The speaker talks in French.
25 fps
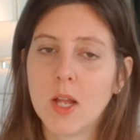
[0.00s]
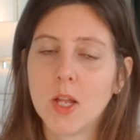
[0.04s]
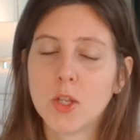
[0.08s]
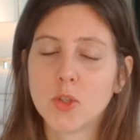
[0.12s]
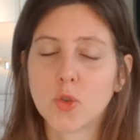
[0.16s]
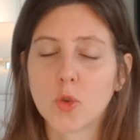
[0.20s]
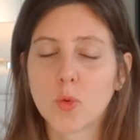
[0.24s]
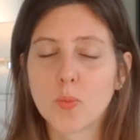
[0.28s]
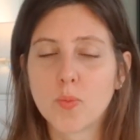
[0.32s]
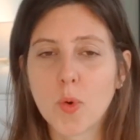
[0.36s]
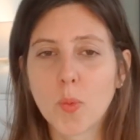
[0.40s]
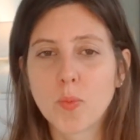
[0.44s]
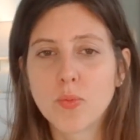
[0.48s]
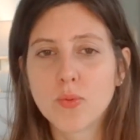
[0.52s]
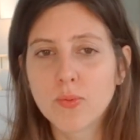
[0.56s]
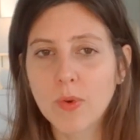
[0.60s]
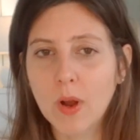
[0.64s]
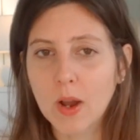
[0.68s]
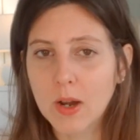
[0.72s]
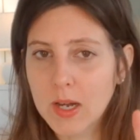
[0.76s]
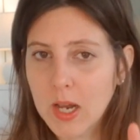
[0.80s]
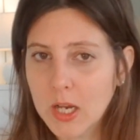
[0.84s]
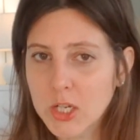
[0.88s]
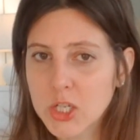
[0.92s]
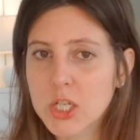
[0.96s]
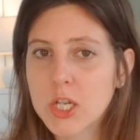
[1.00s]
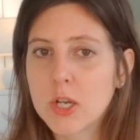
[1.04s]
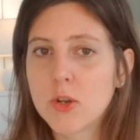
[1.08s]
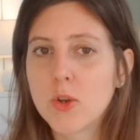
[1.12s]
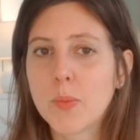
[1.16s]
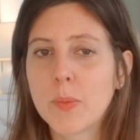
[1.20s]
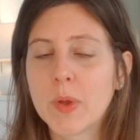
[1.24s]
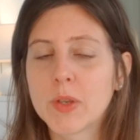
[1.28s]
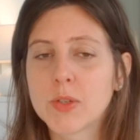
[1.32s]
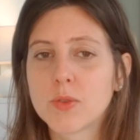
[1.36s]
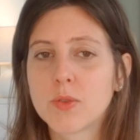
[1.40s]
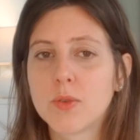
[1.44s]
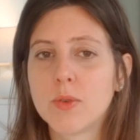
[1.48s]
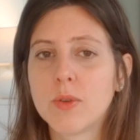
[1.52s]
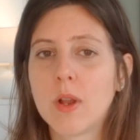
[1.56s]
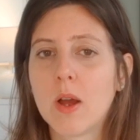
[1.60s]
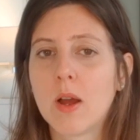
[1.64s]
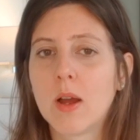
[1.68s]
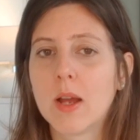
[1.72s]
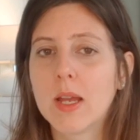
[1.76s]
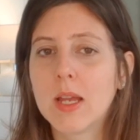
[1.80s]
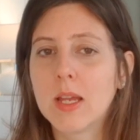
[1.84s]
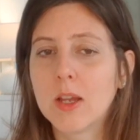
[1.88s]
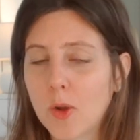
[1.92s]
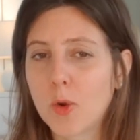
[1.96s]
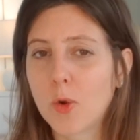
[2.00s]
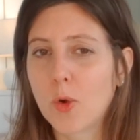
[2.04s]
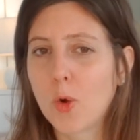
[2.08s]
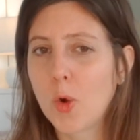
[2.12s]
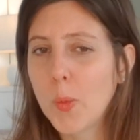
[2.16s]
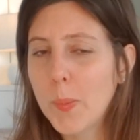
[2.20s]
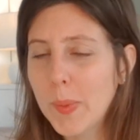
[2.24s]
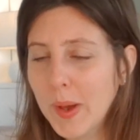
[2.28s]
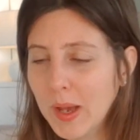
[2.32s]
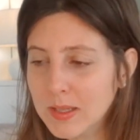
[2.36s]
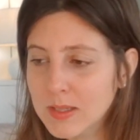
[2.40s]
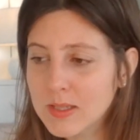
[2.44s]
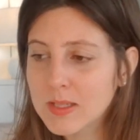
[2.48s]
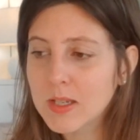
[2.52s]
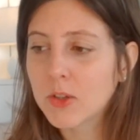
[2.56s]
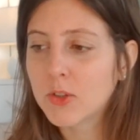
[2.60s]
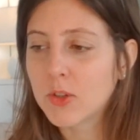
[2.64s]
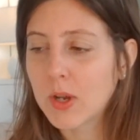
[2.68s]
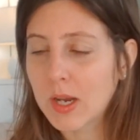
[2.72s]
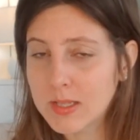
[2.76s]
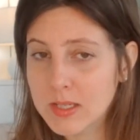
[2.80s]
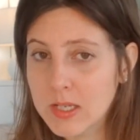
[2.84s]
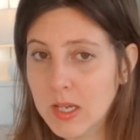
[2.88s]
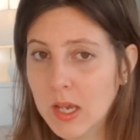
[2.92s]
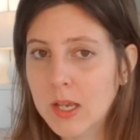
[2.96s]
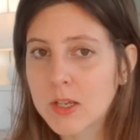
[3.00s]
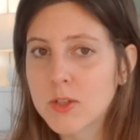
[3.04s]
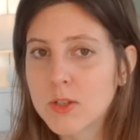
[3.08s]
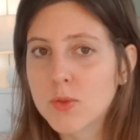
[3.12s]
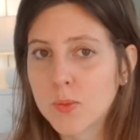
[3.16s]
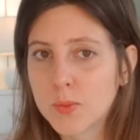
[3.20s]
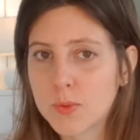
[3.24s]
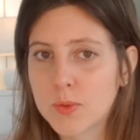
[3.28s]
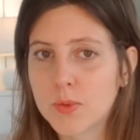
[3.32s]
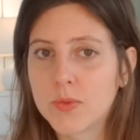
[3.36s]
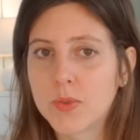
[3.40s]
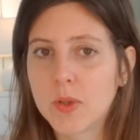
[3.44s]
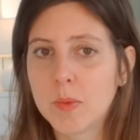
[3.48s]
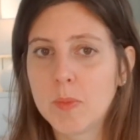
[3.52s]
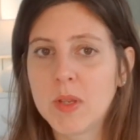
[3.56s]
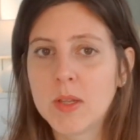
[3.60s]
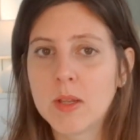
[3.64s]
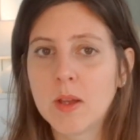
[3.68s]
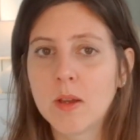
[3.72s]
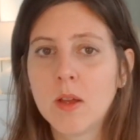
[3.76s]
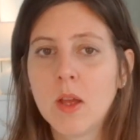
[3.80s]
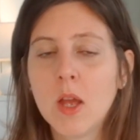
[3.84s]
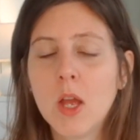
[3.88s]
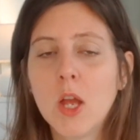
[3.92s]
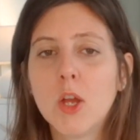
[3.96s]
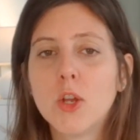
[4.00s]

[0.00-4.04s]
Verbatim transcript: Donc pour pouvoir lâcher le masculin et repartir dans la direction du féminin,